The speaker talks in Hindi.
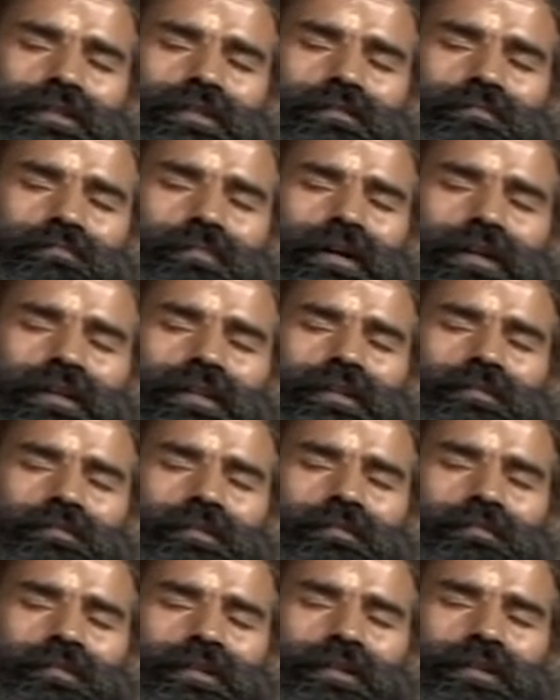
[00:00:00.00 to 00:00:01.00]
पानी
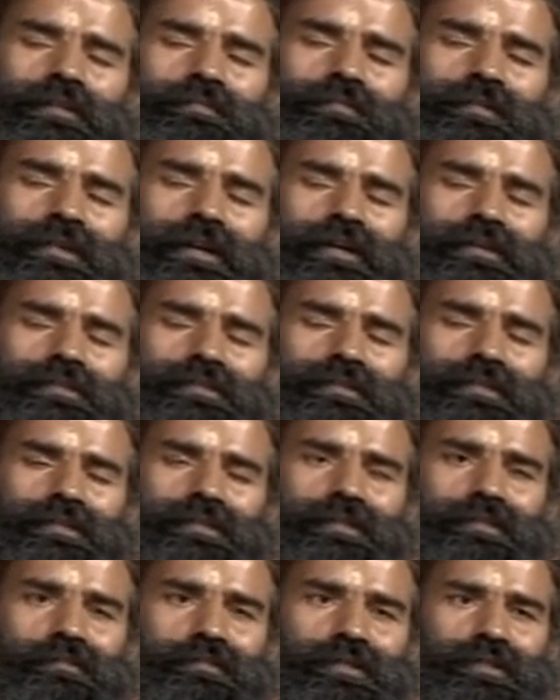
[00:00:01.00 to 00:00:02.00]
में मीन पिया
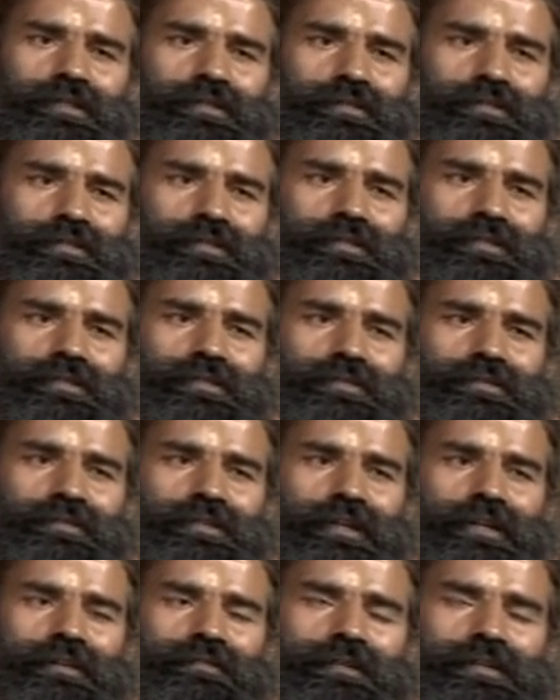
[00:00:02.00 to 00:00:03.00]
सिरे मह सुन सुन
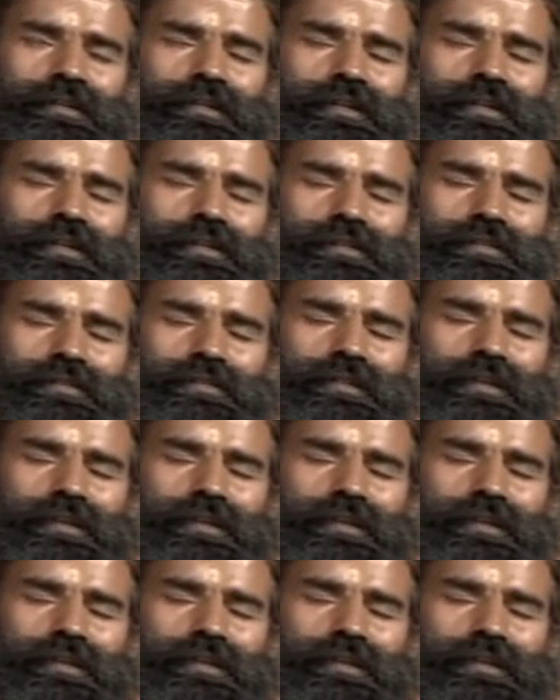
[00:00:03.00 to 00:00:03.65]
आवत हासी